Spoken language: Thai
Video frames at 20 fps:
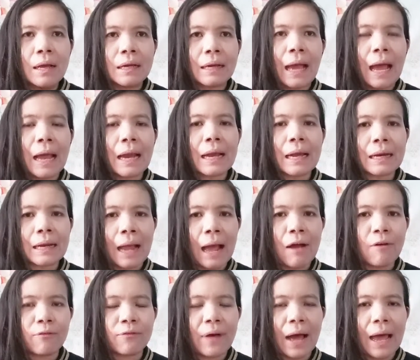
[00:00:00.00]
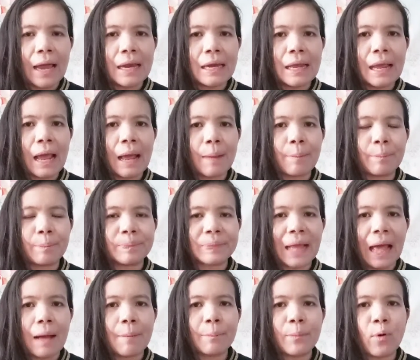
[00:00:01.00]
ค่าค่าไฟเนี่ย
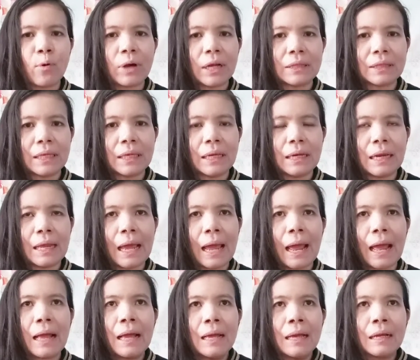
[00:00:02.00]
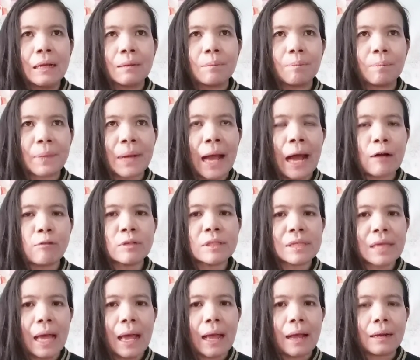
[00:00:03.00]
ตามปกติเนี่ยเขา
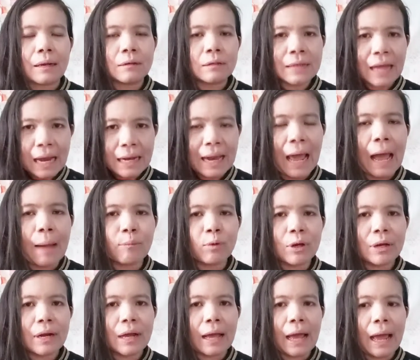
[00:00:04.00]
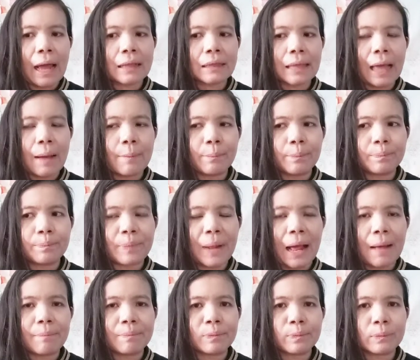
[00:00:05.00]
จะค่าน้ำด้วยนะคะตาม
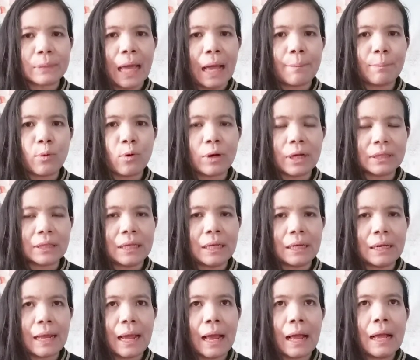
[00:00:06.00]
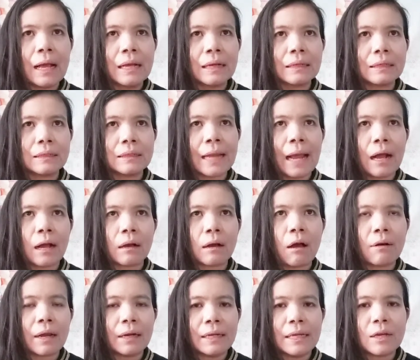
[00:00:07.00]
ตามตามปกติเนี่ยอย่างก
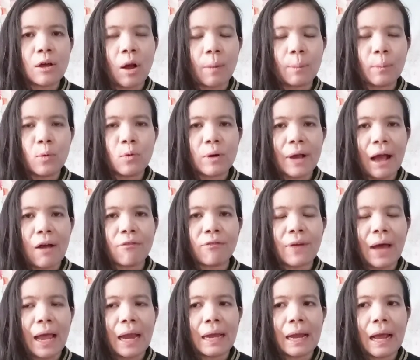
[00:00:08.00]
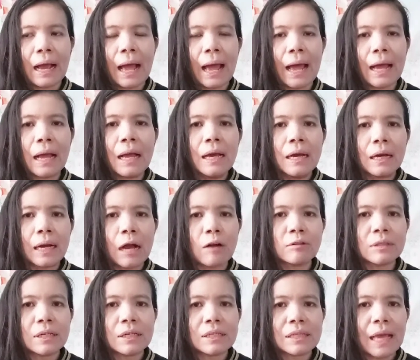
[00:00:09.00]
รณีของปูข้าวไฟนะคะ เขา
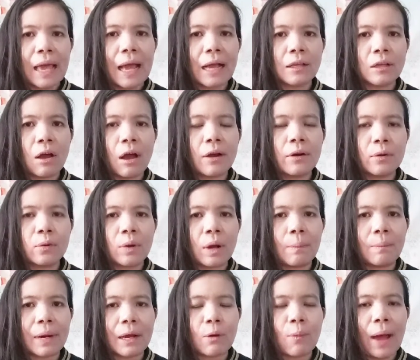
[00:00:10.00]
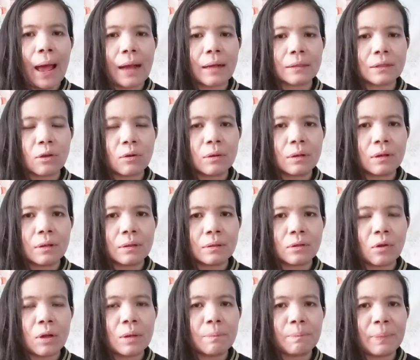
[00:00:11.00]
จะแจ้งยอดรวมระหว่างต้น
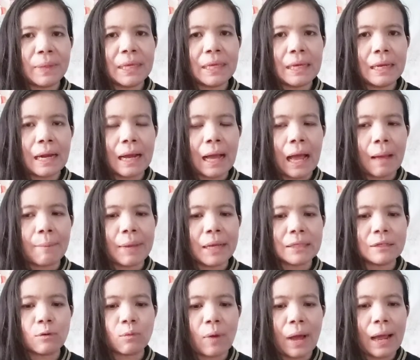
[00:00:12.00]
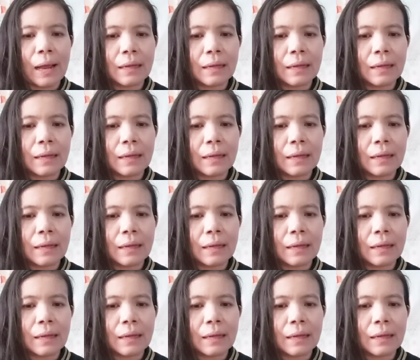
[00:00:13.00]
ต้นปีนะคะ หมายถึงว่า